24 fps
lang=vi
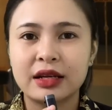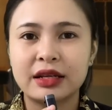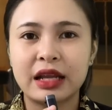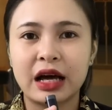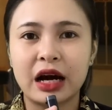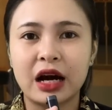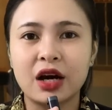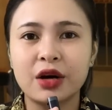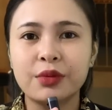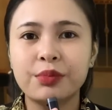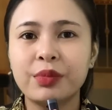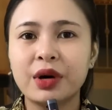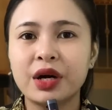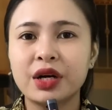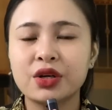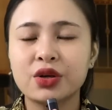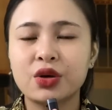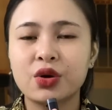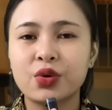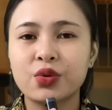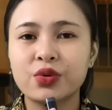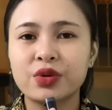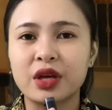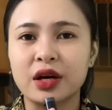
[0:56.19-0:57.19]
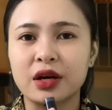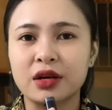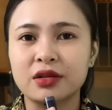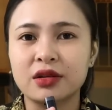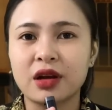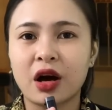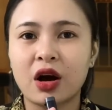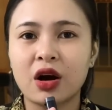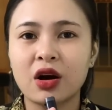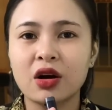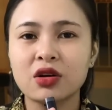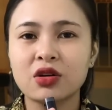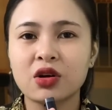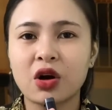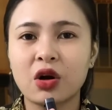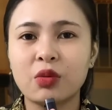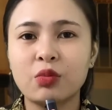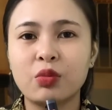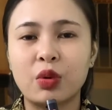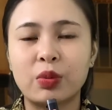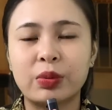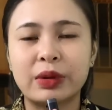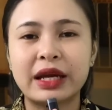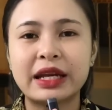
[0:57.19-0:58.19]
là ở bên khu vực đó
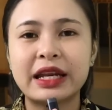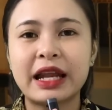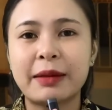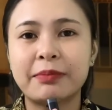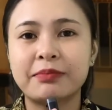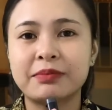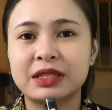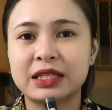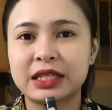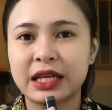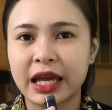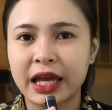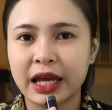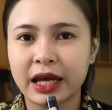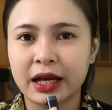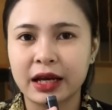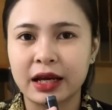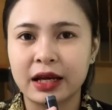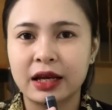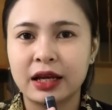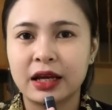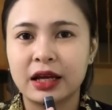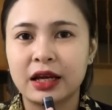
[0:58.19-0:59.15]
có một cái đầm sen.